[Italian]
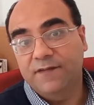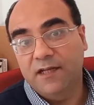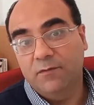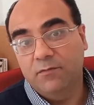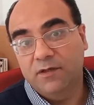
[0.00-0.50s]

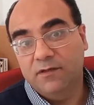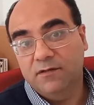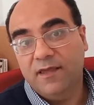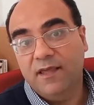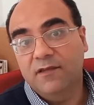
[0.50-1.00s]
film
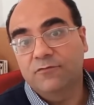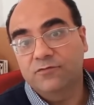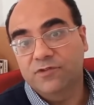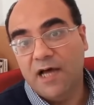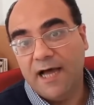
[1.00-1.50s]
è che i
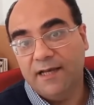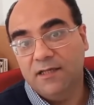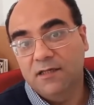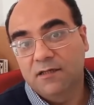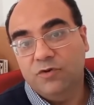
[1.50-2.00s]

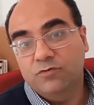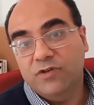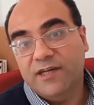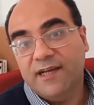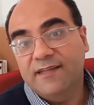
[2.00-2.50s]
fondali
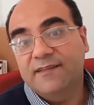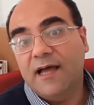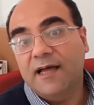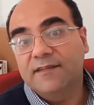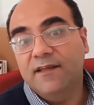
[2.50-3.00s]
sono in
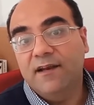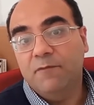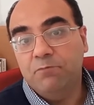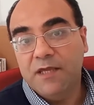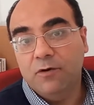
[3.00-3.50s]
realtà
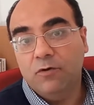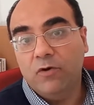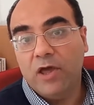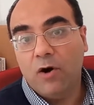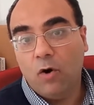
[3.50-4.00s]
delle
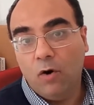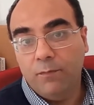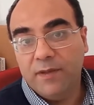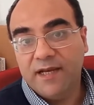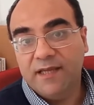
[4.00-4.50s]
piccole
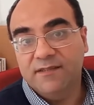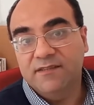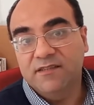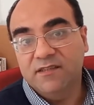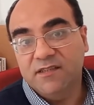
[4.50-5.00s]
opere
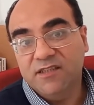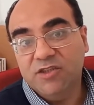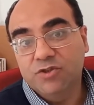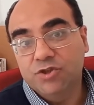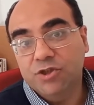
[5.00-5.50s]

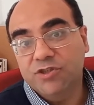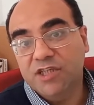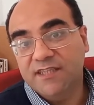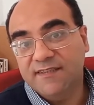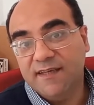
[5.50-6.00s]
di
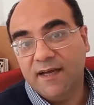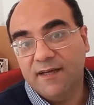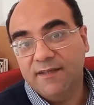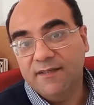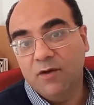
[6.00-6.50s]

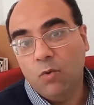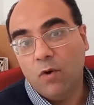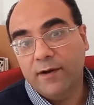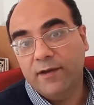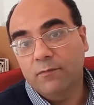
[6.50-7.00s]
ingegneria in
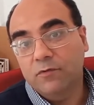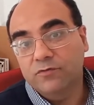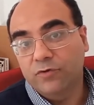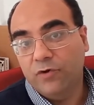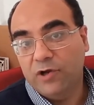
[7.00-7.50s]
qualche
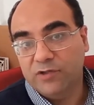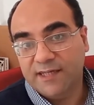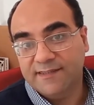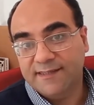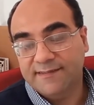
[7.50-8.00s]
modo
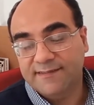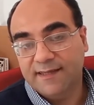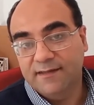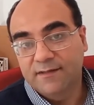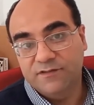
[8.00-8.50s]

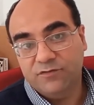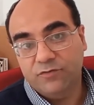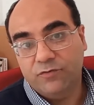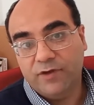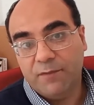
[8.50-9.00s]
leonardesca,
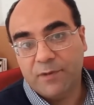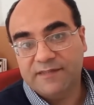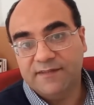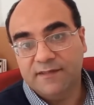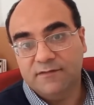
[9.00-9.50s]
visto che
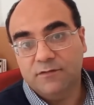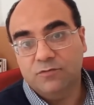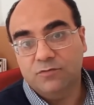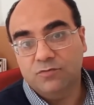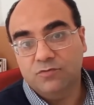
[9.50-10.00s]

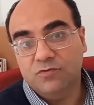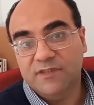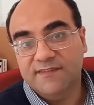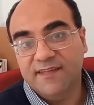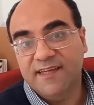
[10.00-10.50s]
presentano tutta
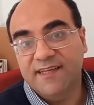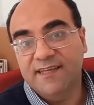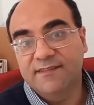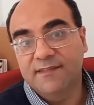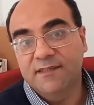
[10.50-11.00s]
una
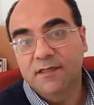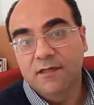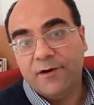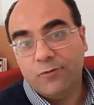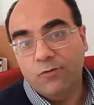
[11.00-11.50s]
serie di
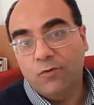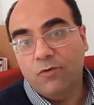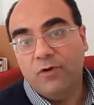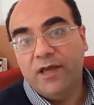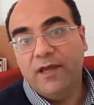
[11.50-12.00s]

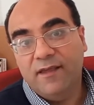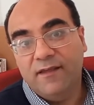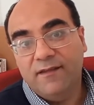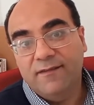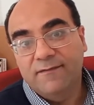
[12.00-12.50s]
carrucole
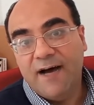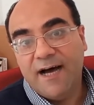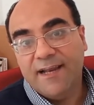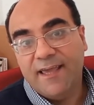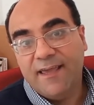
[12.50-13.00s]
e
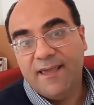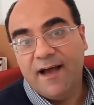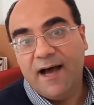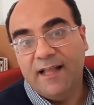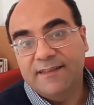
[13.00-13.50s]
vari
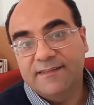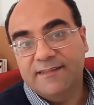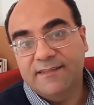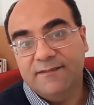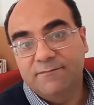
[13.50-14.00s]

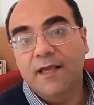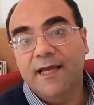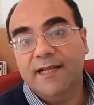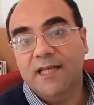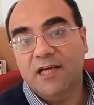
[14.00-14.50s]
altri
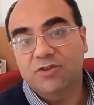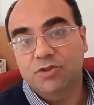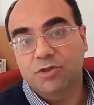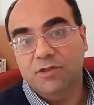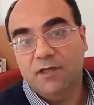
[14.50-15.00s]

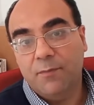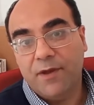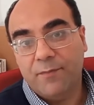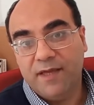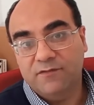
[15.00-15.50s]
ingranaggi che
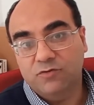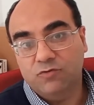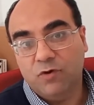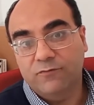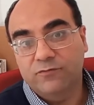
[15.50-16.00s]

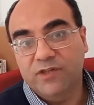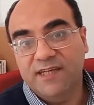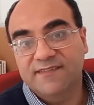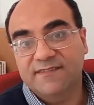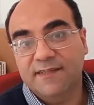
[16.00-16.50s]
permettono al
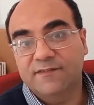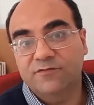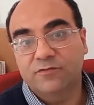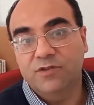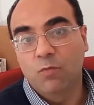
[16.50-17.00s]
fondale
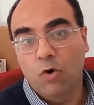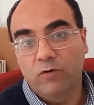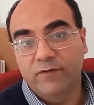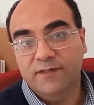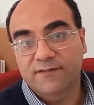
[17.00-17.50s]
stesso di
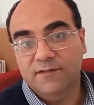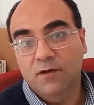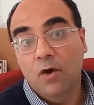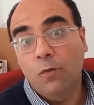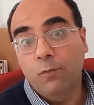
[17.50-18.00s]

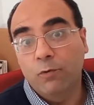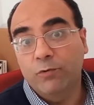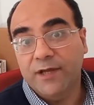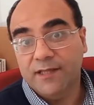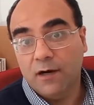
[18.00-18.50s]
muoversi, oppure
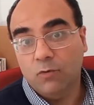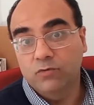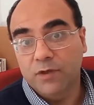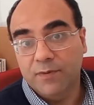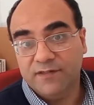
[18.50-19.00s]
oppure ad
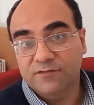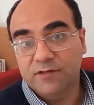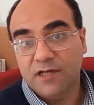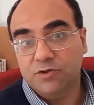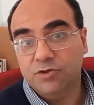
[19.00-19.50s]
alcuni
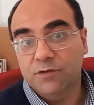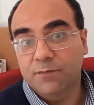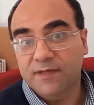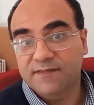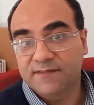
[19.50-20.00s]
personaggi
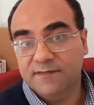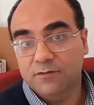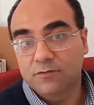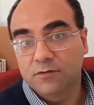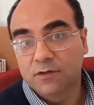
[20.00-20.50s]

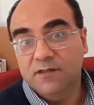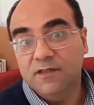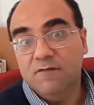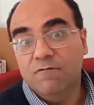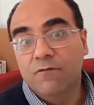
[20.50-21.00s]
persino
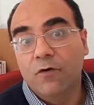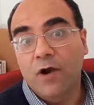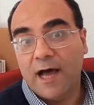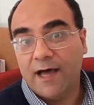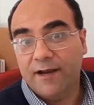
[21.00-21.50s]
di
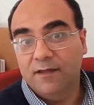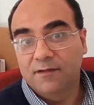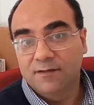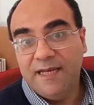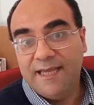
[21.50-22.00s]

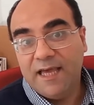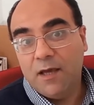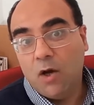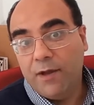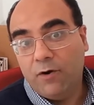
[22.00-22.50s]
volare.
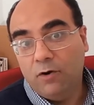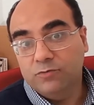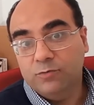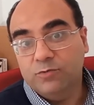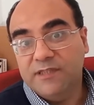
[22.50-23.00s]
Méliès però
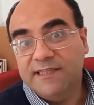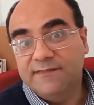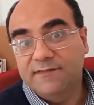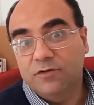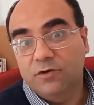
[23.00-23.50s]
non
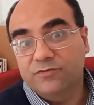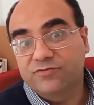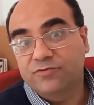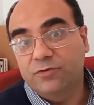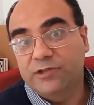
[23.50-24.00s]
utilizzò
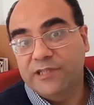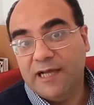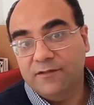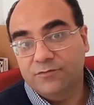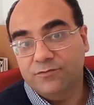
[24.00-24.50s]

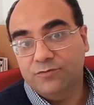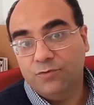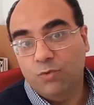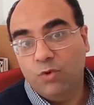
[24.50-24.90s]
soltanto